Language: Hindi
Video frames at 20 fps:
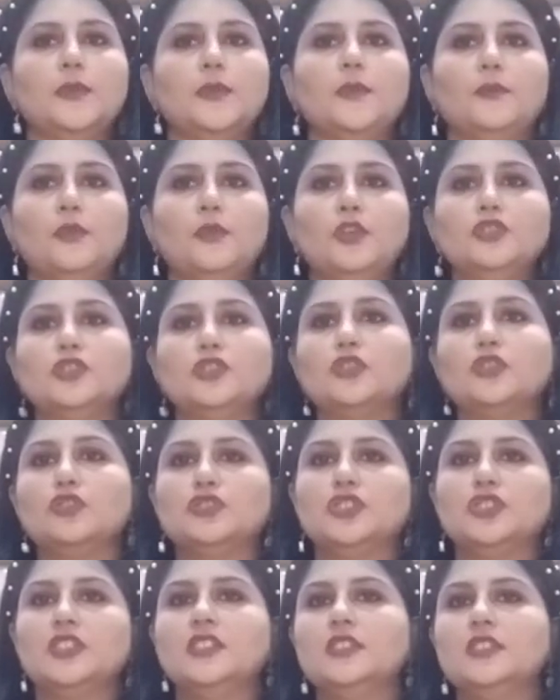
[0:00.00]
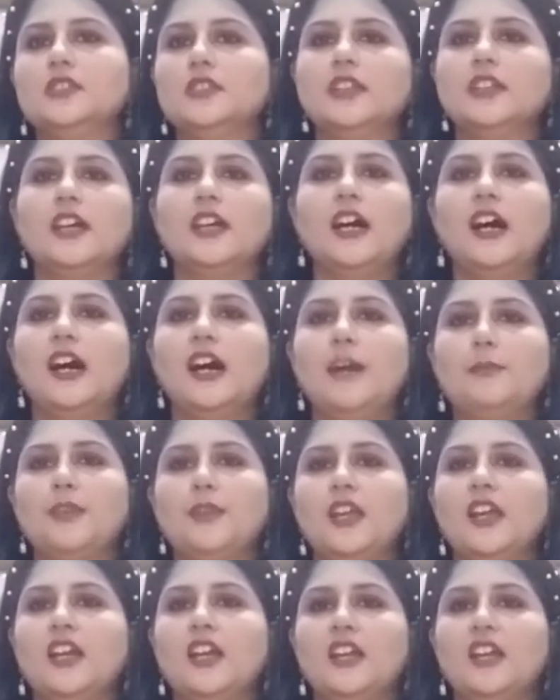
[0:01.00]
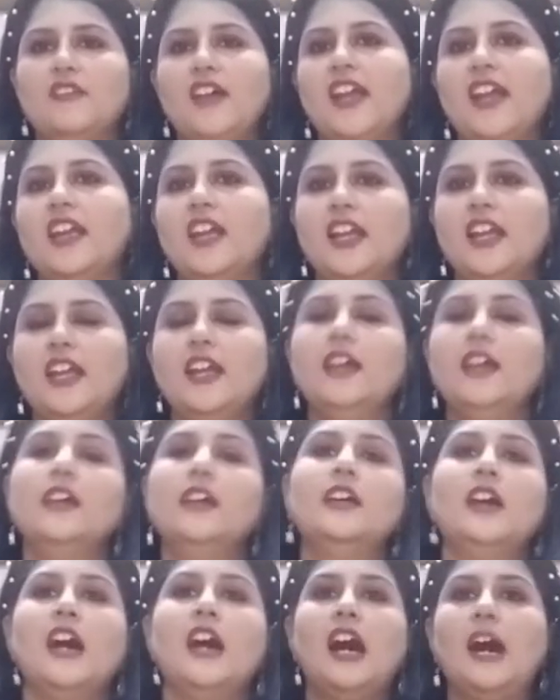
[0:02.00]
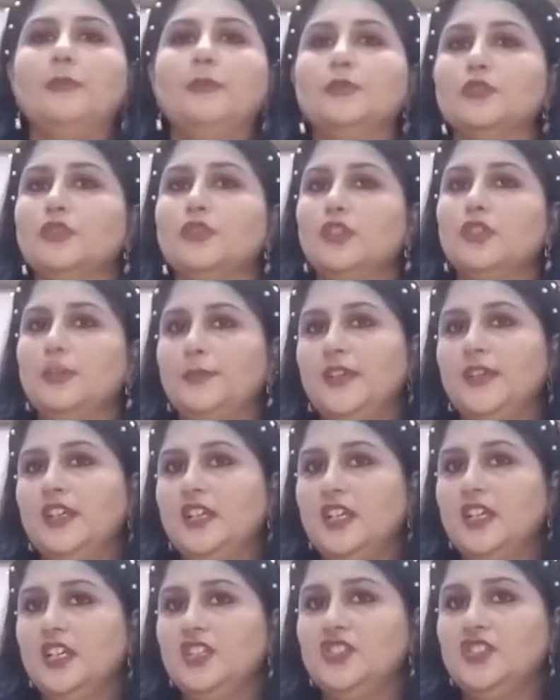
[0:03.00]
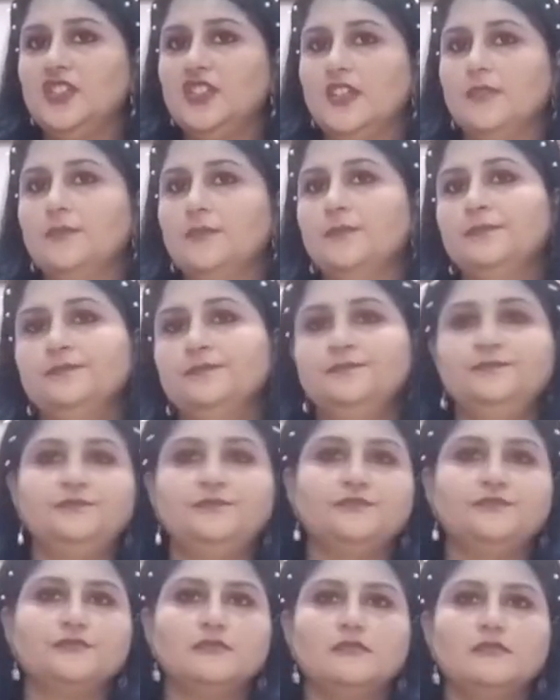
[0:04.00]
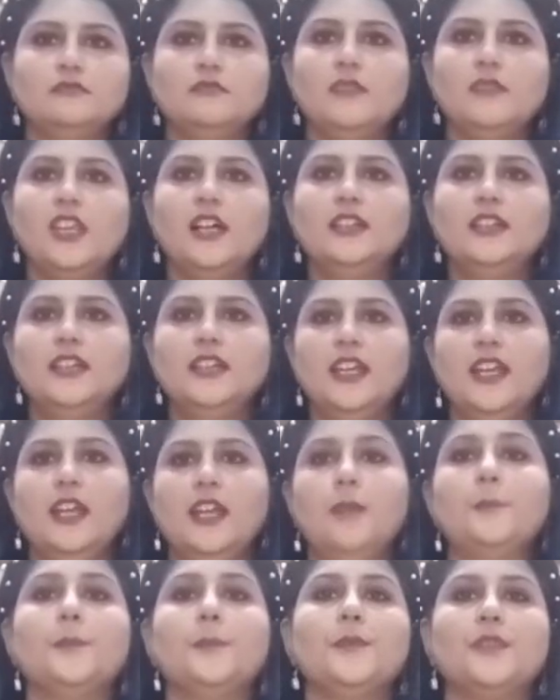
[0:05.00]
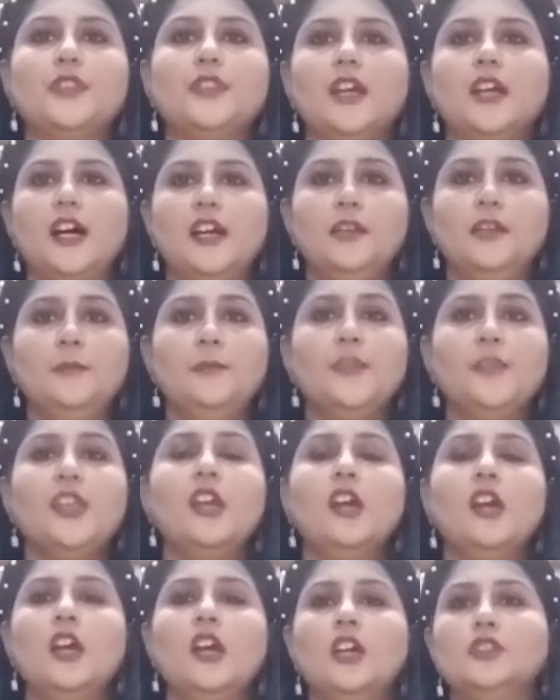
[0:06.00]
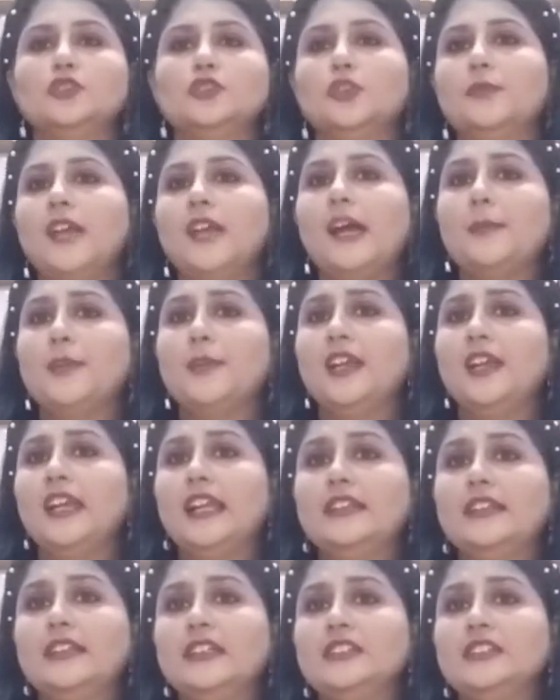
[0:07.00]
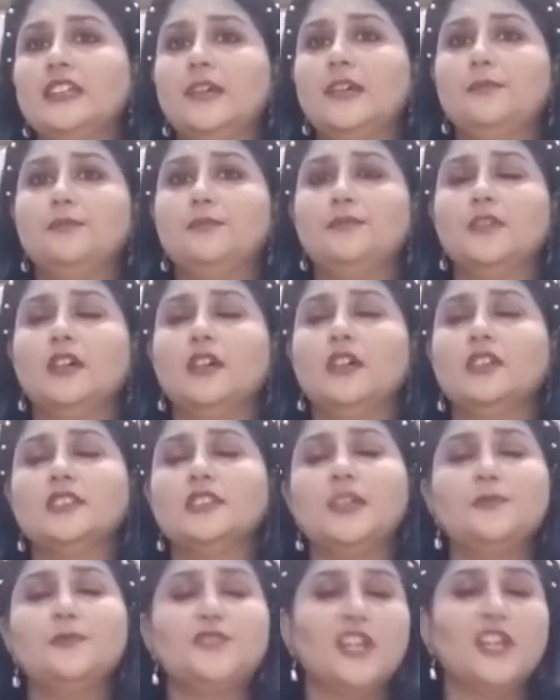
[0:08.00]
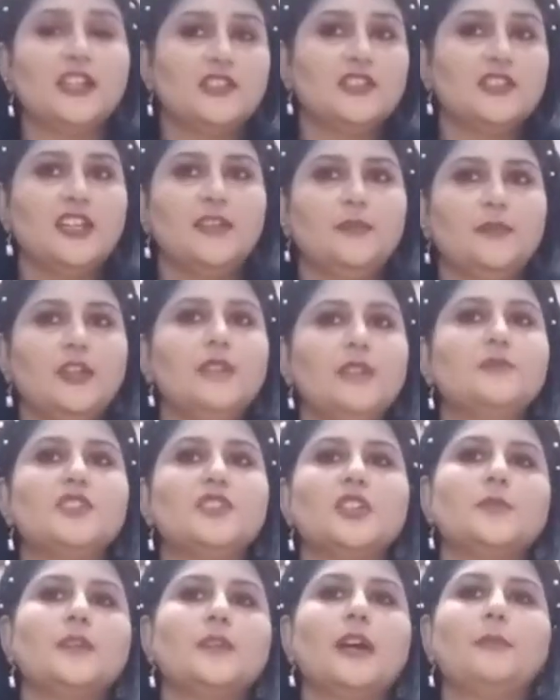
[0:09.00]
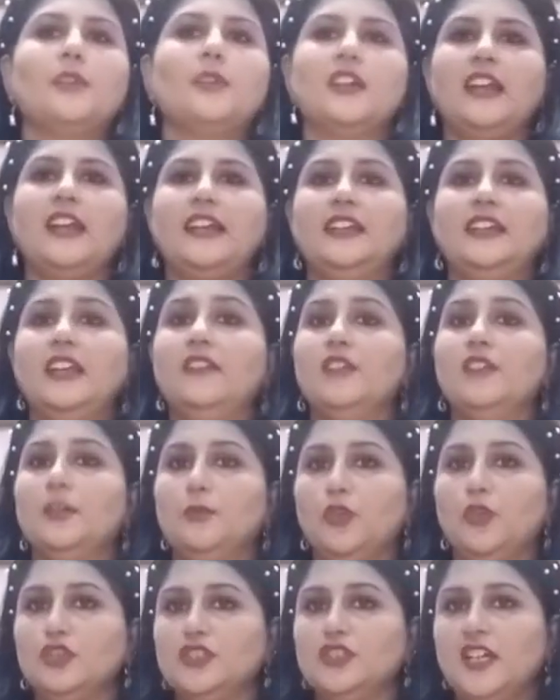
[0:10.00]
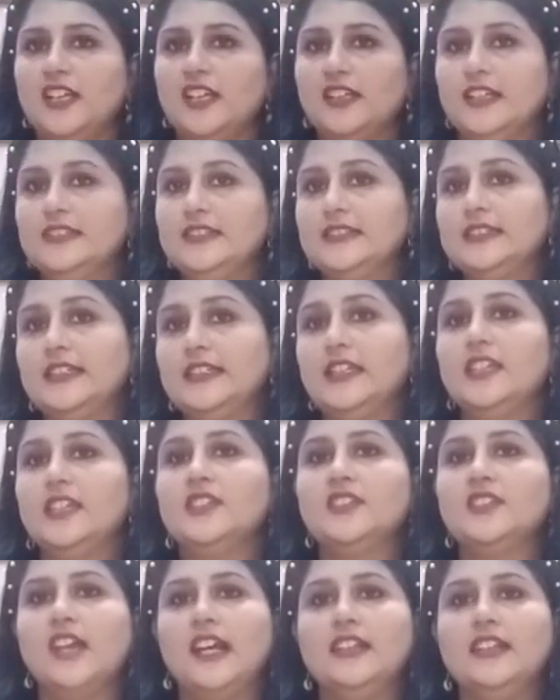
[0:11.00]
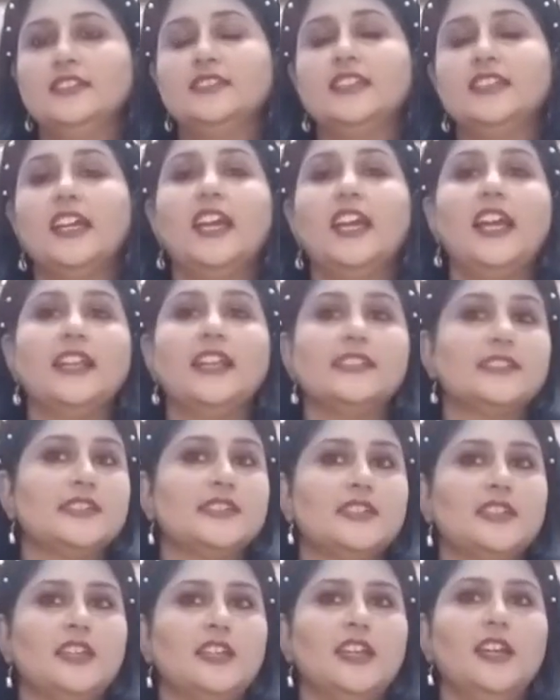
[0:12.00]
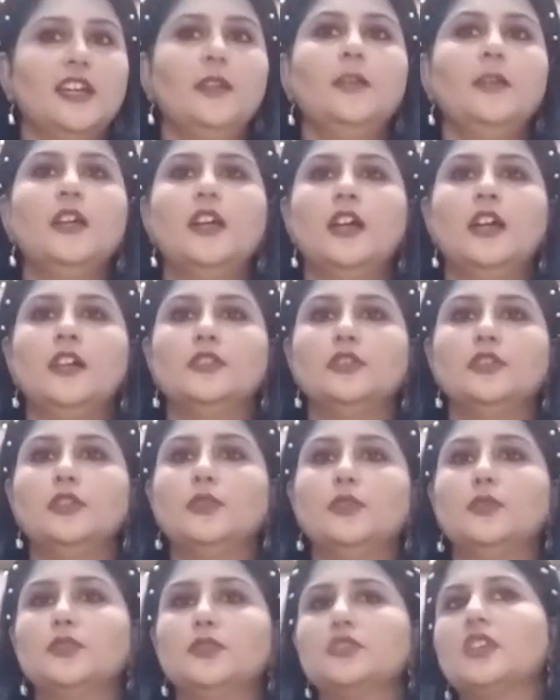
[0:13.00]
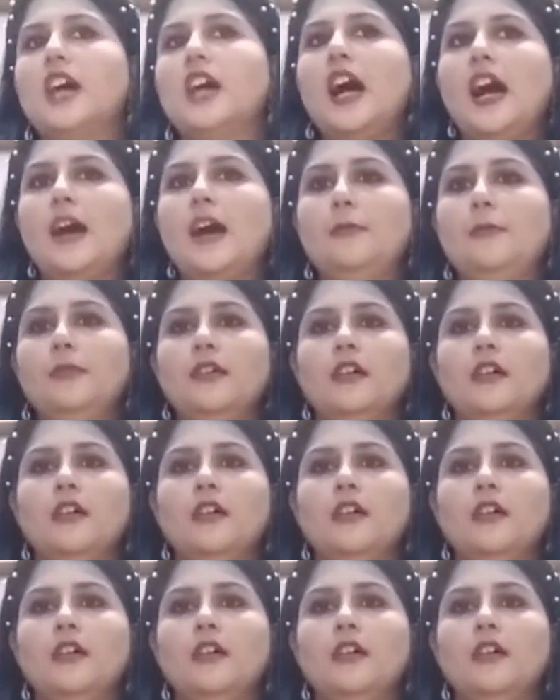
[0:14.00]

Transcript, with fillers: वो जो क्वेश्चंस आपके करवाए गए हैं आप उनको रिपीट कीजिए ठीक है थर्ड जो भी आपके लेंदी सब्जेक्ट्स हैं मतलब जिसमें आपका राइटिंग वर्क बहुत ज़्यादा है जैसे कि साइंस है एस है तो उसका आप